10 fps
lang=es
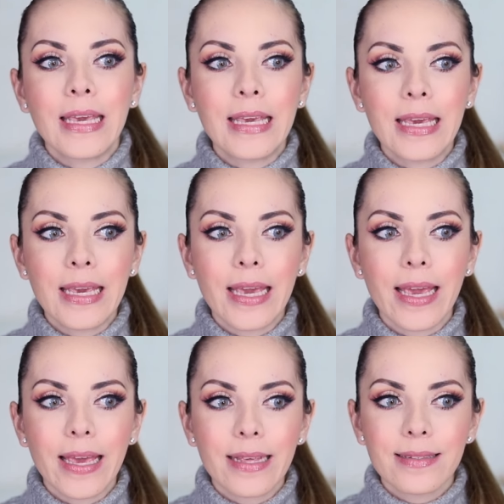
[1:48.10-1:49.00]
Y
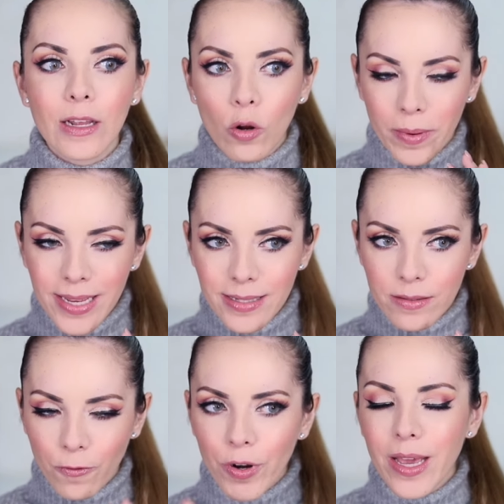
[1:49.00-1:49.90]
si lo
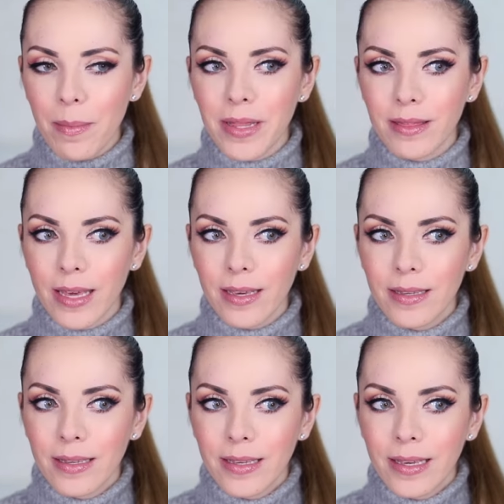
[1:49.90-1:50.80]
ves
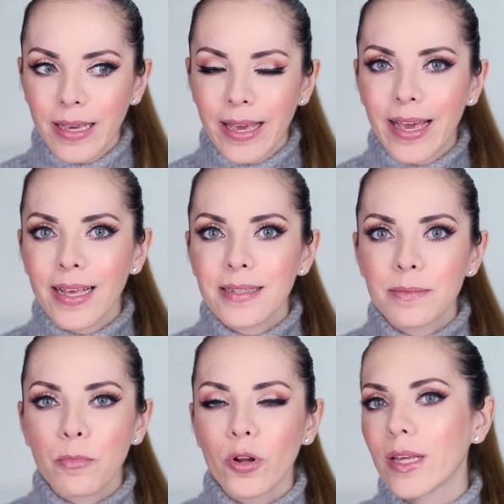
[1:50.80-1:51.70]
fríamente,
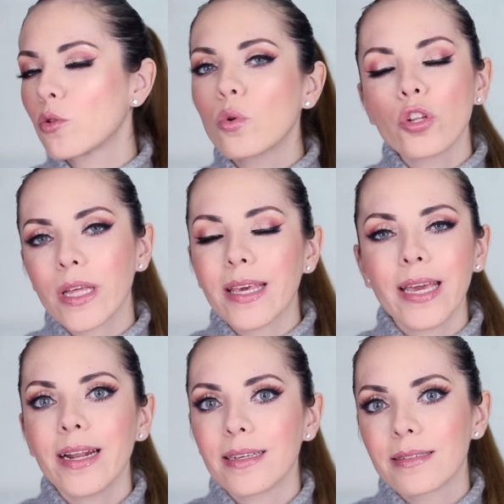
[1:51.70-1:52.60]
es porque tú no te
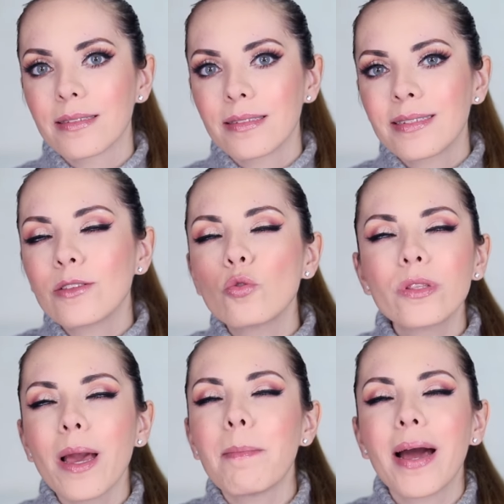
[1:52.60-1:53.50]
quieres, si
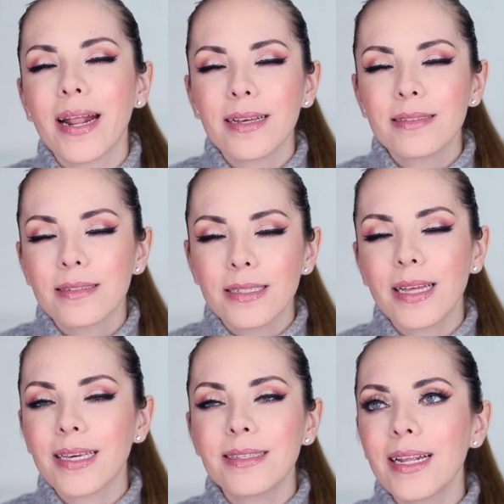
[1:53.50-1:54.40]
tú te amaras, si
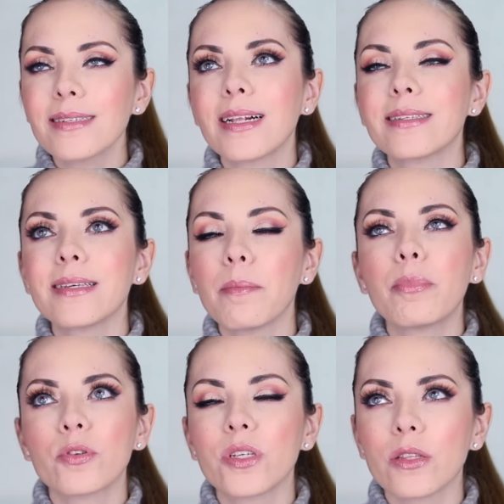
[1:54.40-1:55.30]
te quisieras al
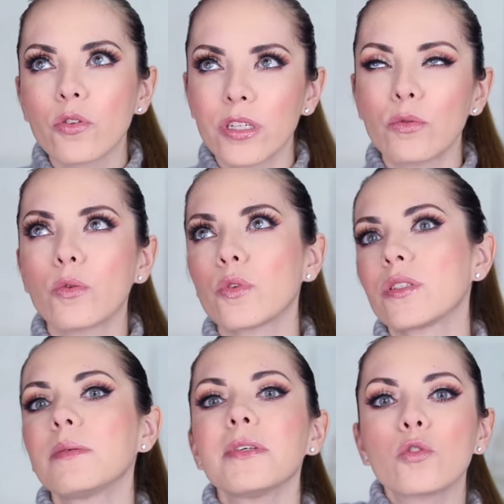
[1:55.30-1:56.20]
100%, si tu
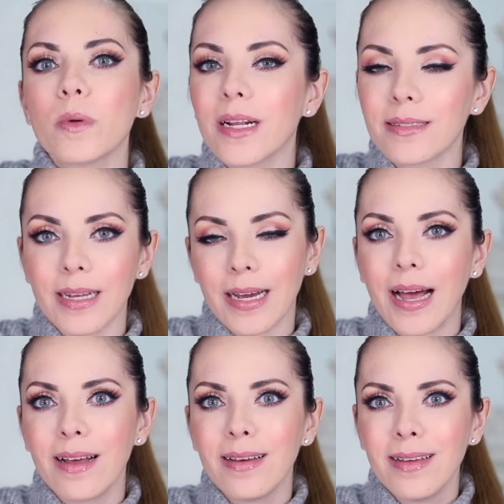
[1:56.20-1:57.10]
autoestima estuviera hasta
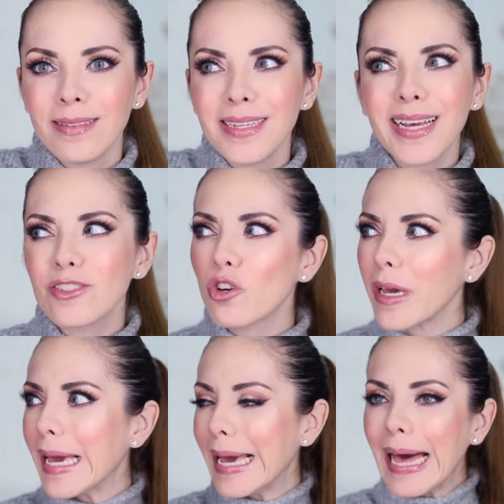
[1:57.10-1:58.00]
acá, dirías, yo
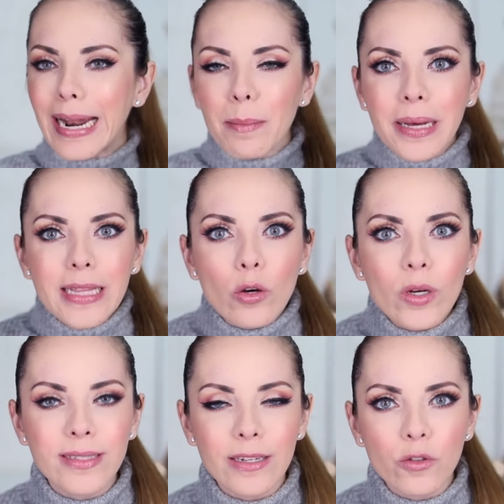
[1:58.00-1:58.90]
qué caramba tengo
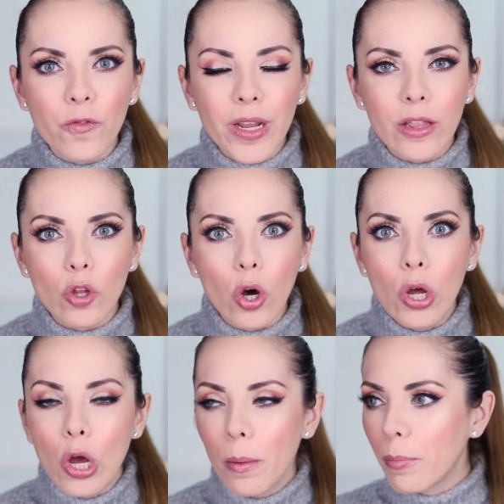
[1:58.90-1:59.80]
que estar sufriendo
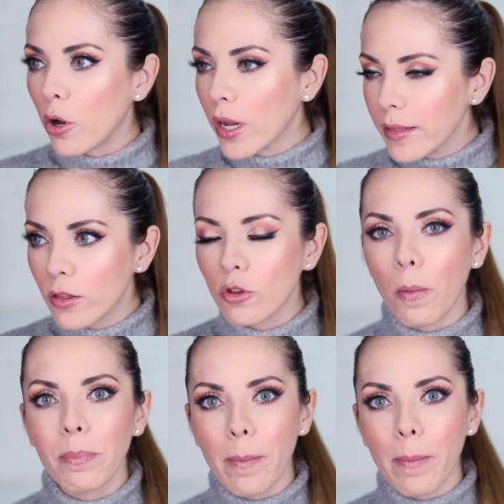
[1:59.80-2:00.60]
por don